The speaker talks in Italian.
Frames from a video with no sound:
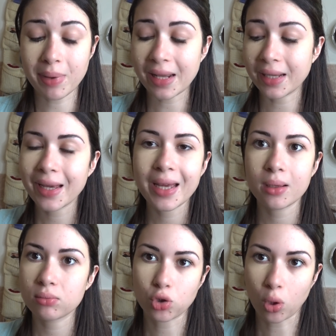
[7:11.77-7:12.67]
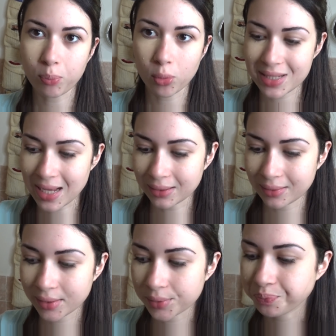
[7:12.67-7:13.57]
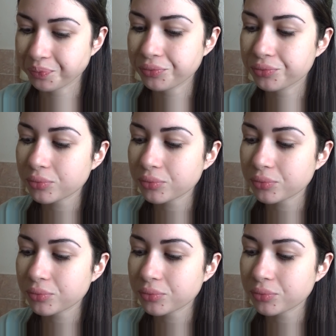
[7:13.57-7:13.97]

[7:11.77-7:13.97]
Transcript: bene è troppo pesante